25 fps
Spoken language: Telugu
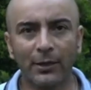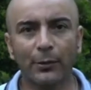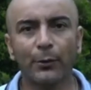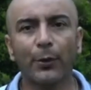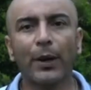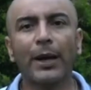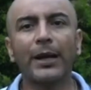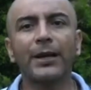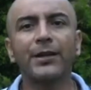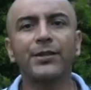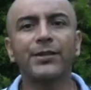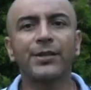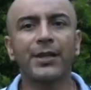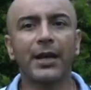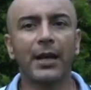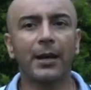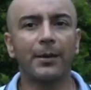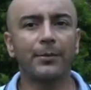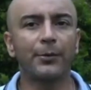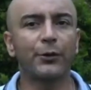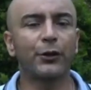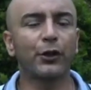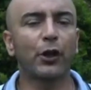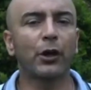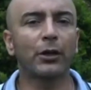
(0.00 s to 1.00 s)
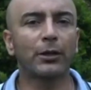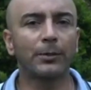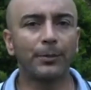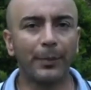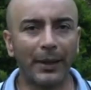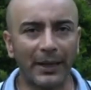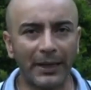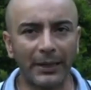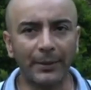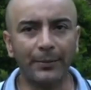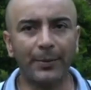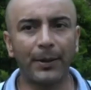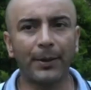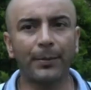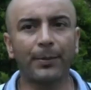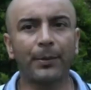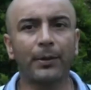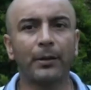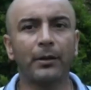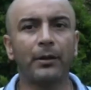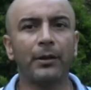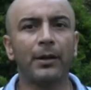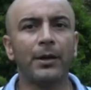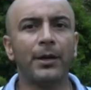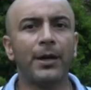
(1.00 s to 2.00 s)
నేపాల్ను రుతుపవనాలు కాస్త
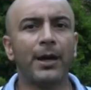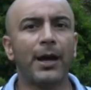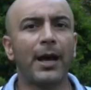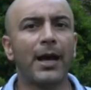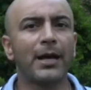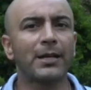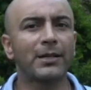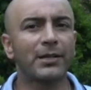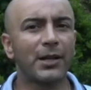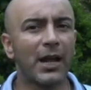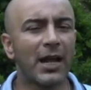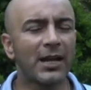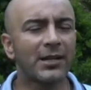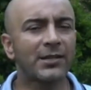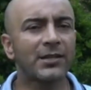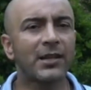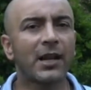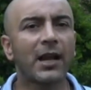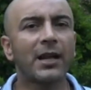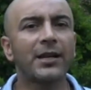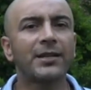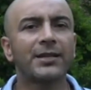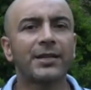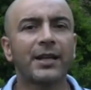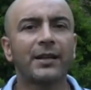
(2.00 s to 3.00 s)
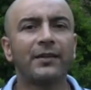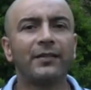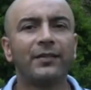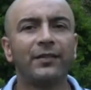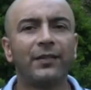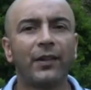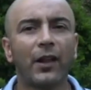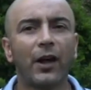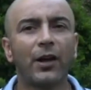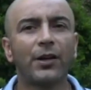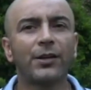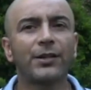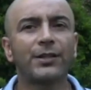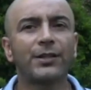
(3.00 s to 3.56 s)
ఆలస్యంగానే తాకాయి అయినా కుండపోత